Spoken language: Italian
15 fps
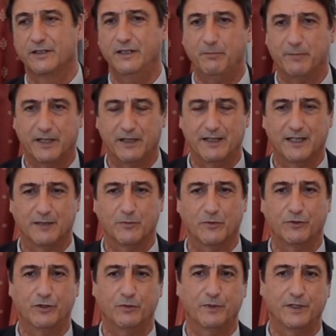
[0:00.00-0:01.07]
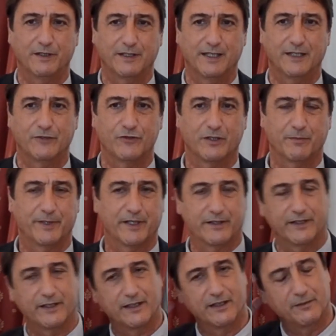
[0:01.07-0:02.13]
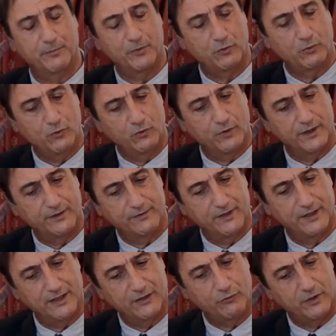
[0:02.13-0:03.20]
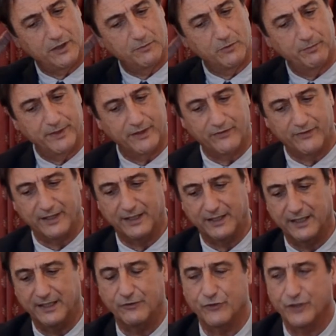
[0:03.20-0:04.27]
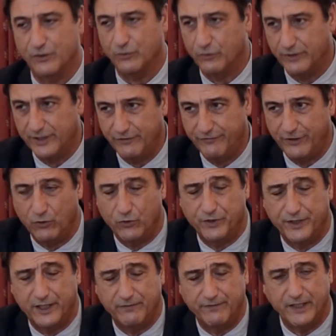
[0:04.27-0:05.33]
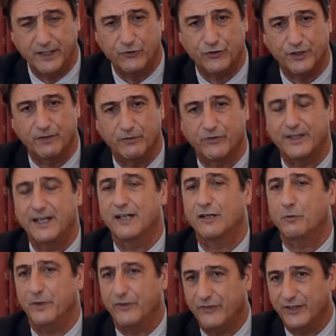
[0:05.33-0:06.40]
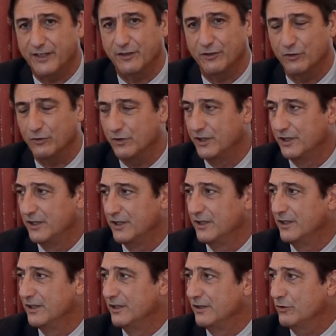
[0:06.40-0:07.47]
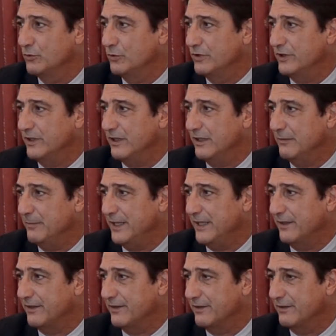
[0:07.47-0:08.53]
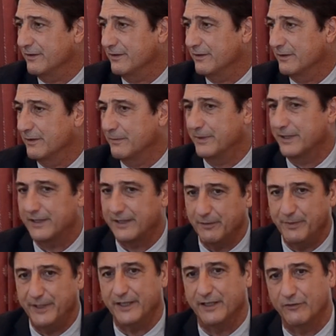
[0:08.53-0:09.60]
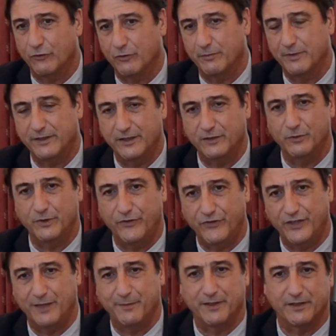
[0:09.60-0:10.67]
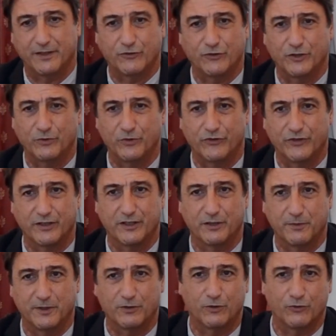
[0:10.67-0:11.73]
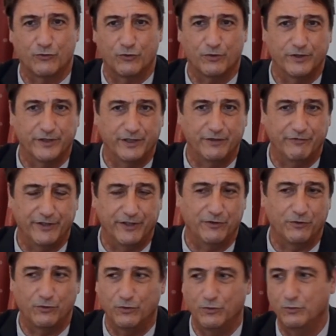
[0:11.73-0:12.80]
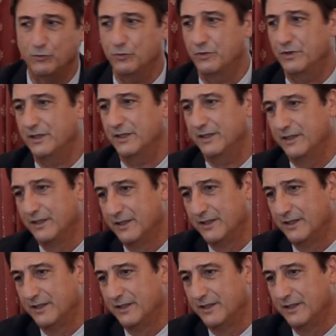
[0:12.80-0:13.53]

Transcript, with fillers: Qui parliamo di un'indagine aperta dalla Procura e la squadra mobile sta agendo nei filoni che vi dicevo, sta acquisendo tutti gli elementi eh, per capire, insomma, mettendo insieme 364 giorni di ferie non godute,